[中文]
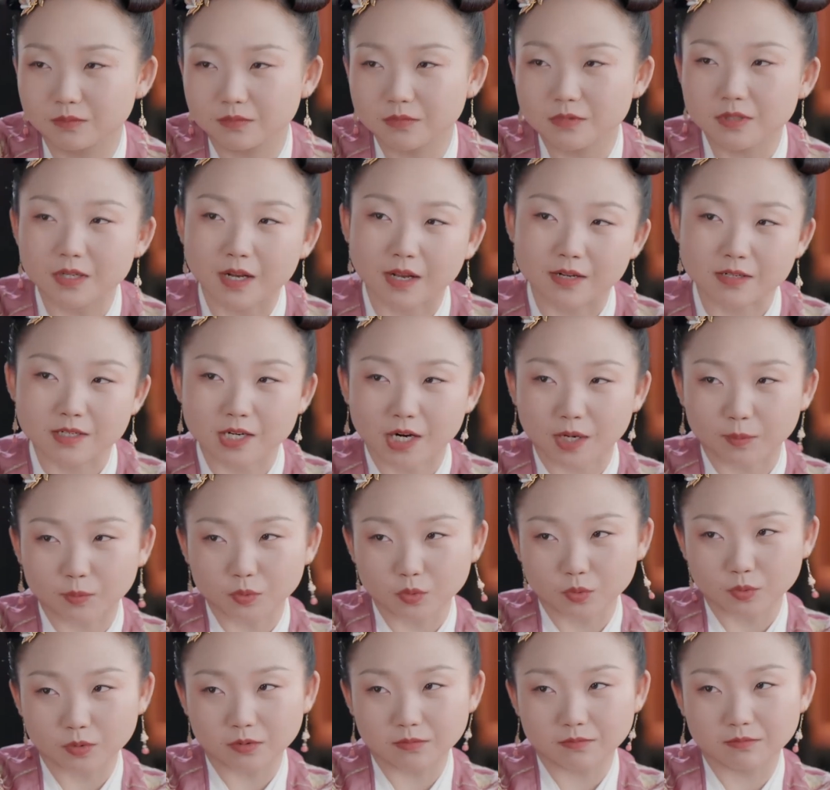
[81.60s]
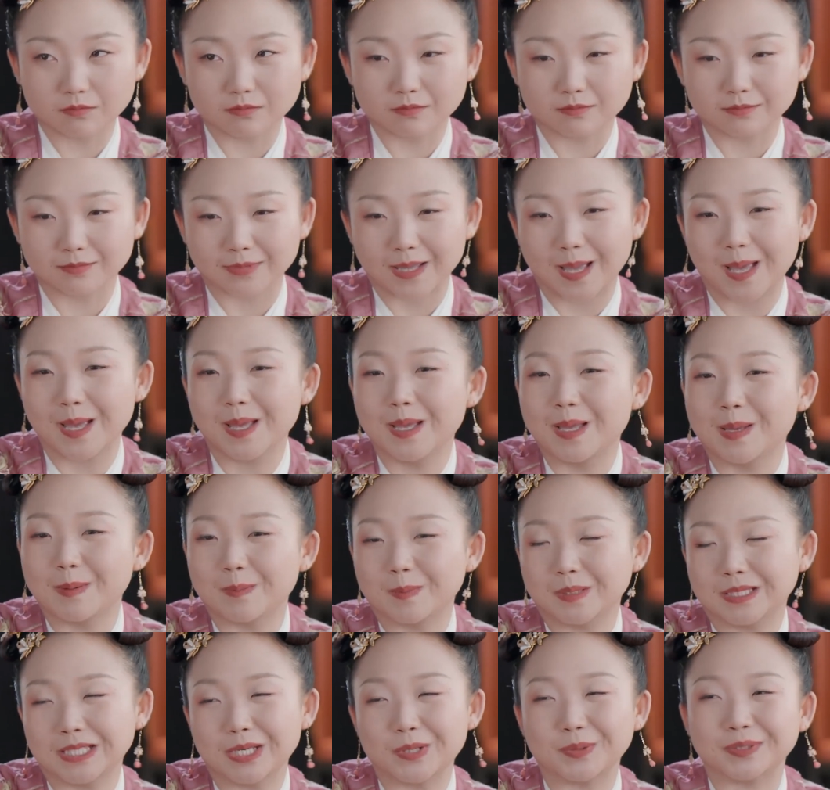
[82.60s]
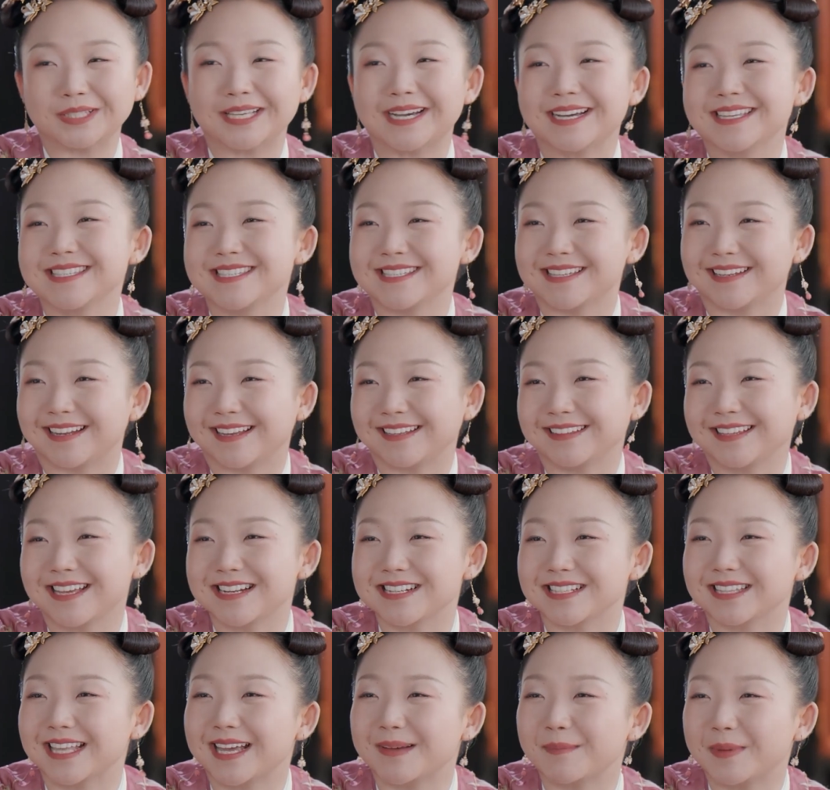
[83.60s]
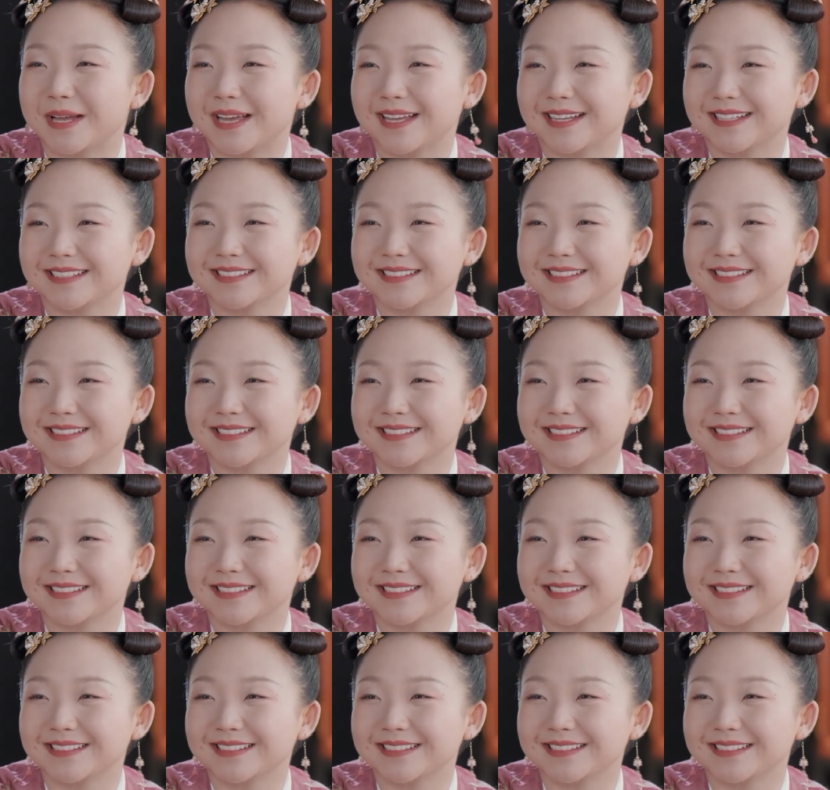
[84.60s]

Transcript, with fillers: 这还差不多。哎，明天我娘一起来，带上她呗。